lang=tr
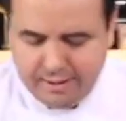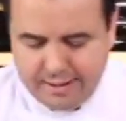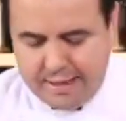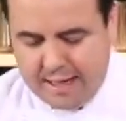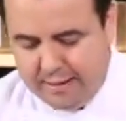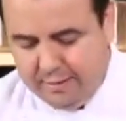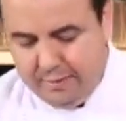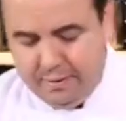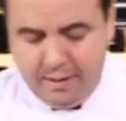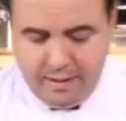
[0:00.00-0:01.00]
Neden?
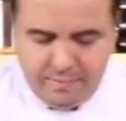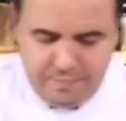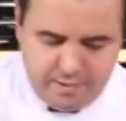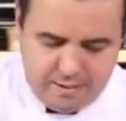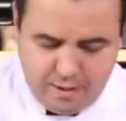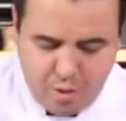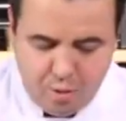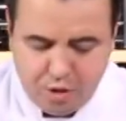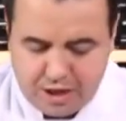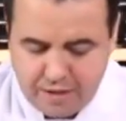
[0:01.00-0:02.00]

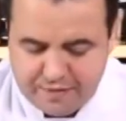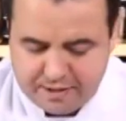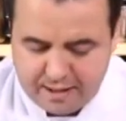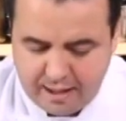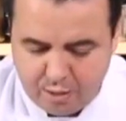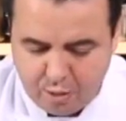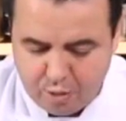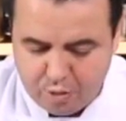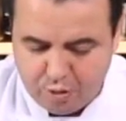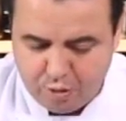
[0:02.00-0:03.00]
Önce kafasını
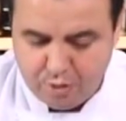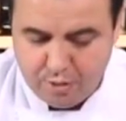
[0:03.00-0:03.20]
alıyoruz.